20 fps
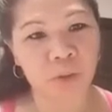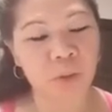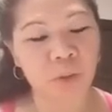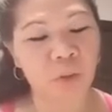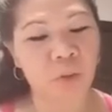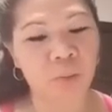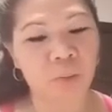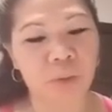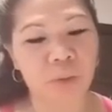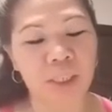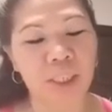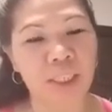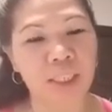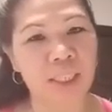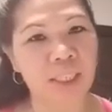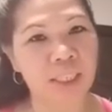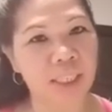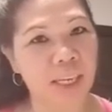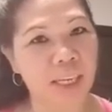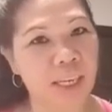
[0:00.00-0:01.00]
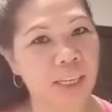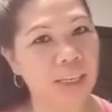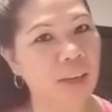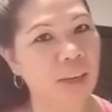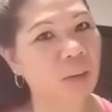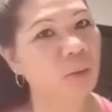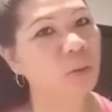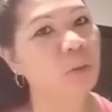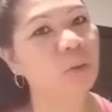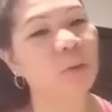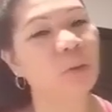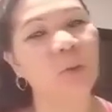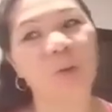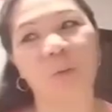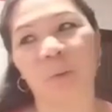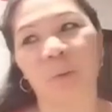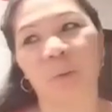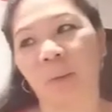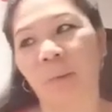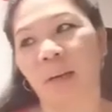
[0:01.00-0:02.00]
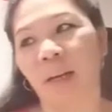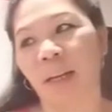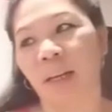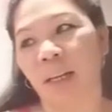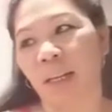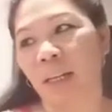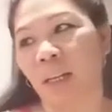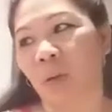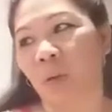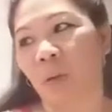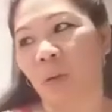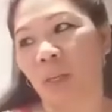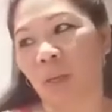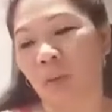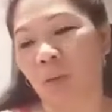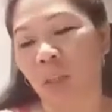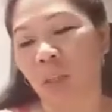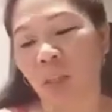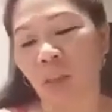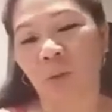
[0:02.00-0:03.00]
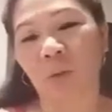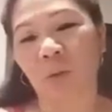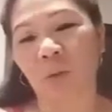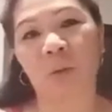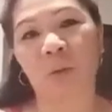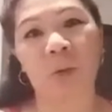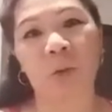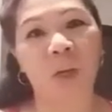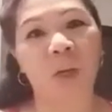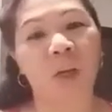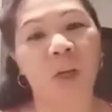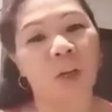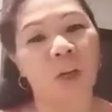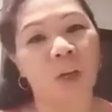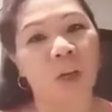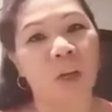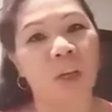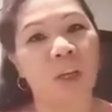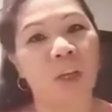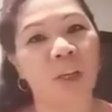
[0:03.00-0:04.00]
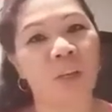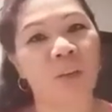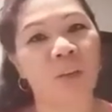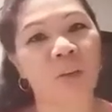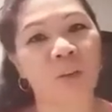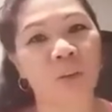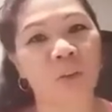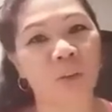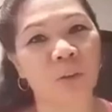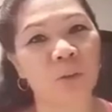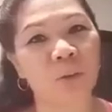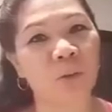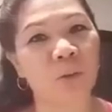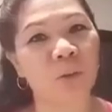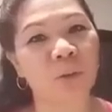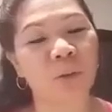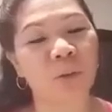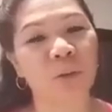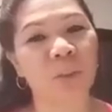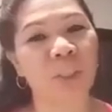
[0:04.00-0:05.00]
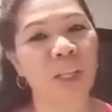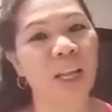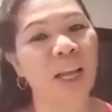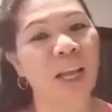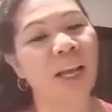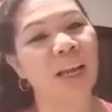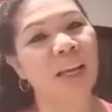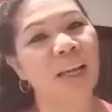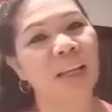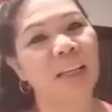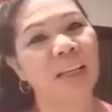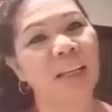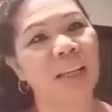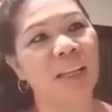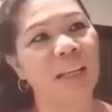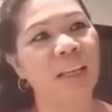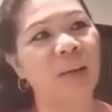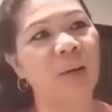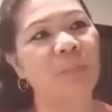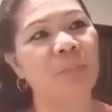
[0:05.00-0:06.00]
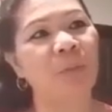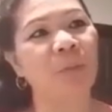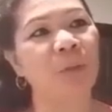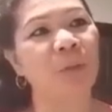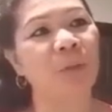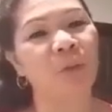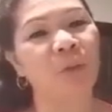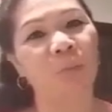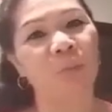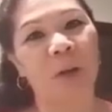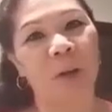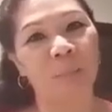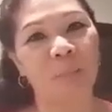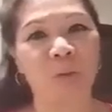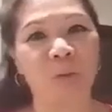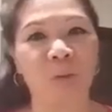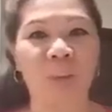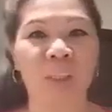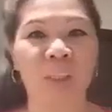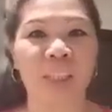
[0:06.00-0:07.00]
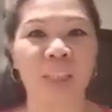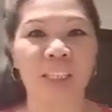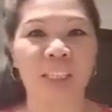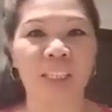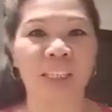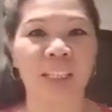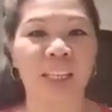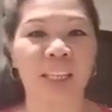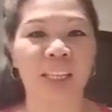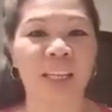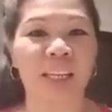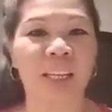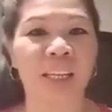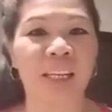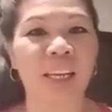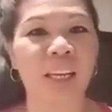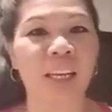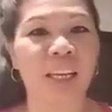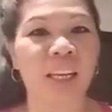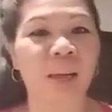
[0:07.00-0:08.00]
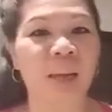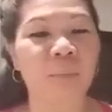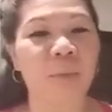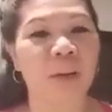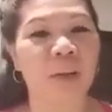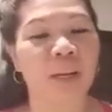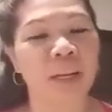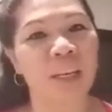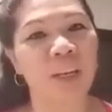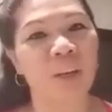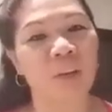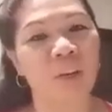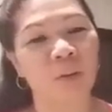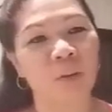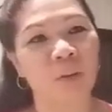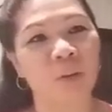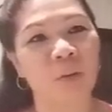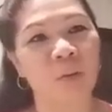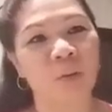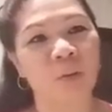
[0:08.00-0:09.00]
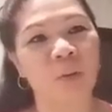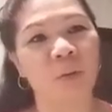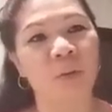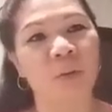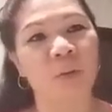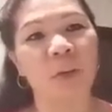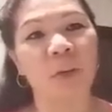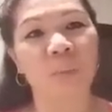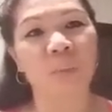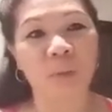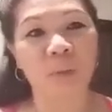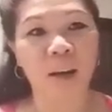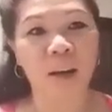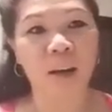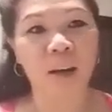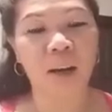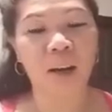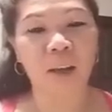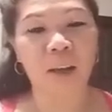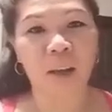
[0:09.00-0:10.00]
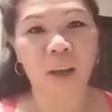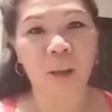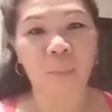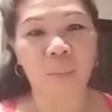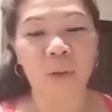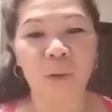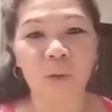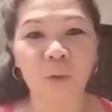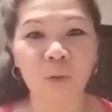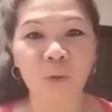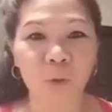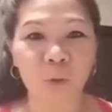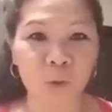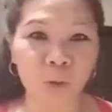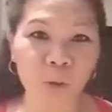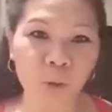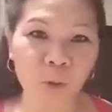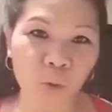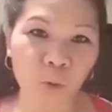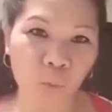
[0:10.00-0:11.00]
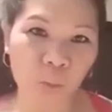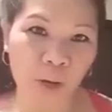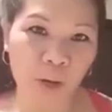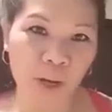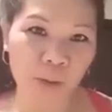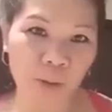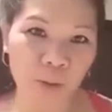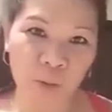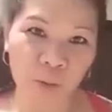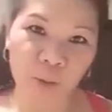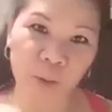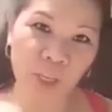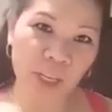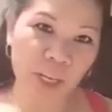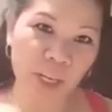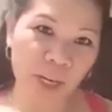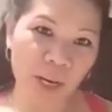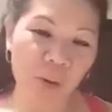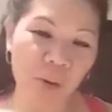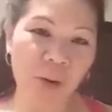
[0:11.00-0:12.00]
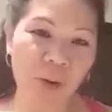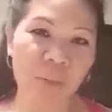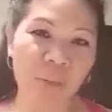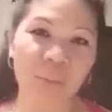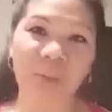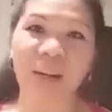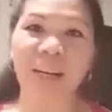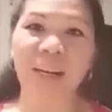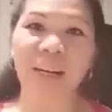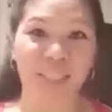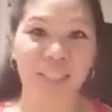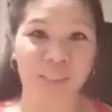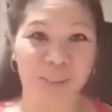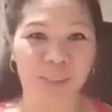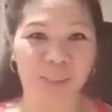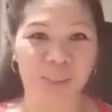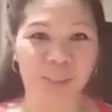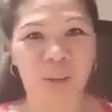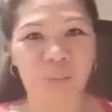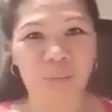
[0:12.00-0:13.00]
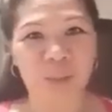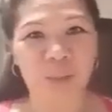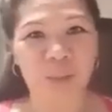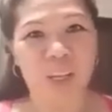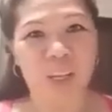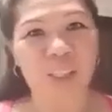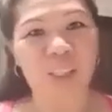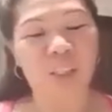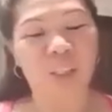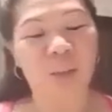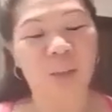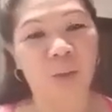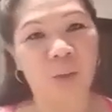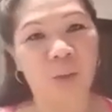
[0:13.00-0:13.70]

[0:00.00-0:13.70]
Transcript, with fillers: yung magde-design ako, yung may mga gagawin ako dito, yun yung gustong gusto ko sila na yung ma-upload din at saka para din yung, yung iba matuto kung paano ko ginagawa parang ganun so